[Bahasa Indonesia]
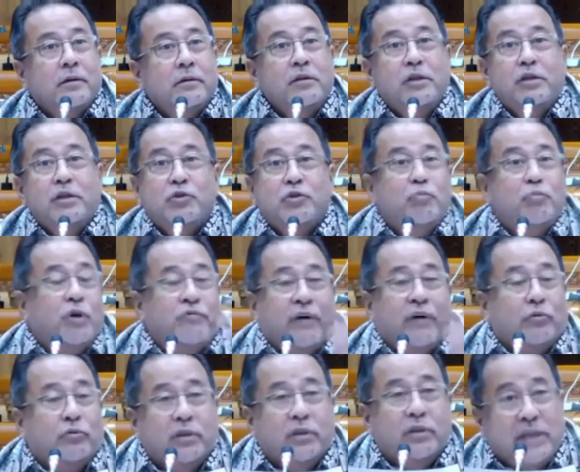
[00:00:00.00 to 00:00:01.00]
Di semua
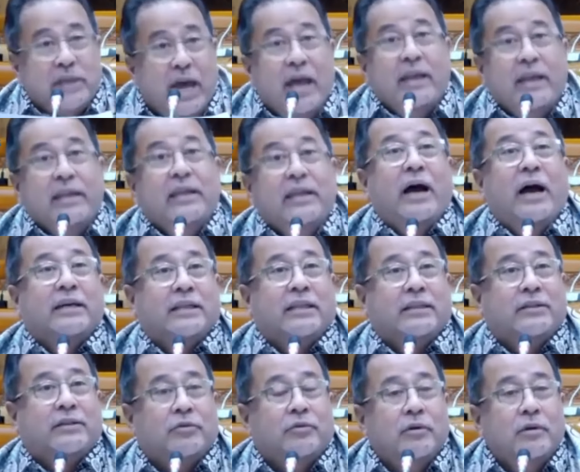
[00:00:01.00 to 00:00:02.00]
fakultas ada
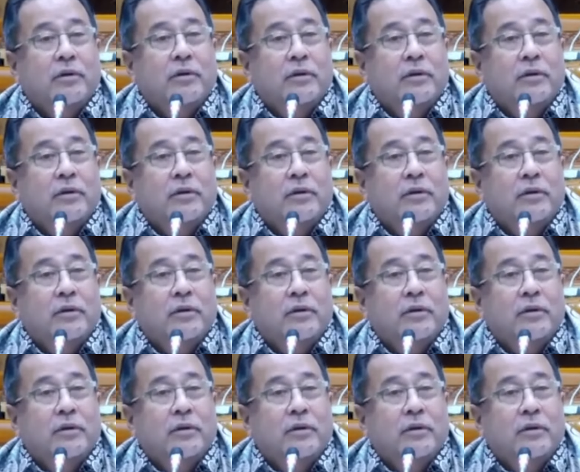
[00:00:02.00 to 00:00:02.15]
gitu.